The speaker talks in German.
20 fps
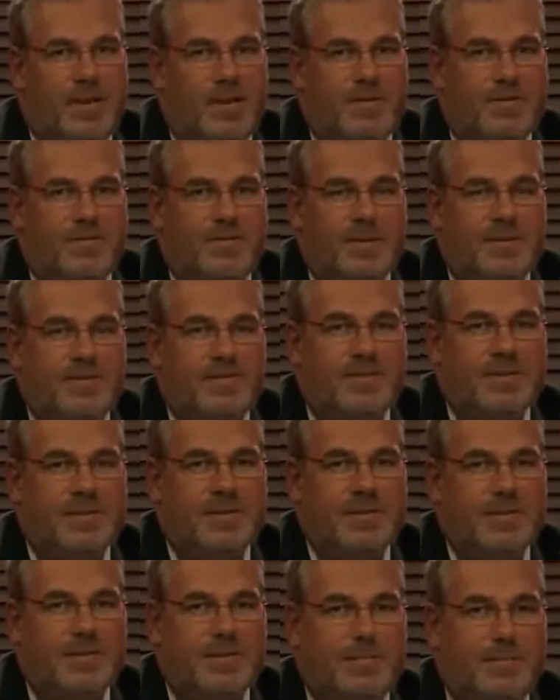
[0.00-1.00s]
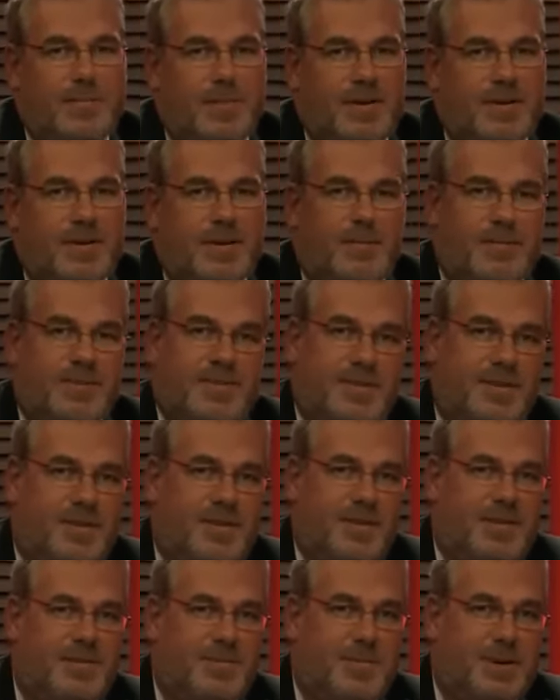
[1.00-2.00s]
23. Mein Name ist
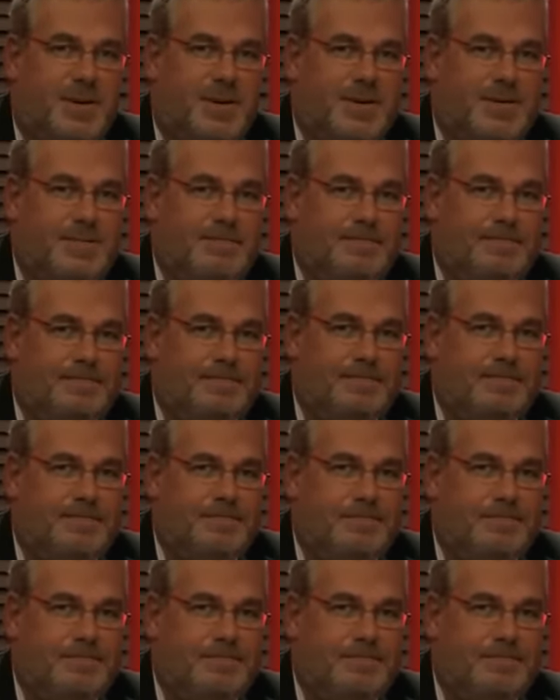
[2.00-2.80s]
Jan Gaspar.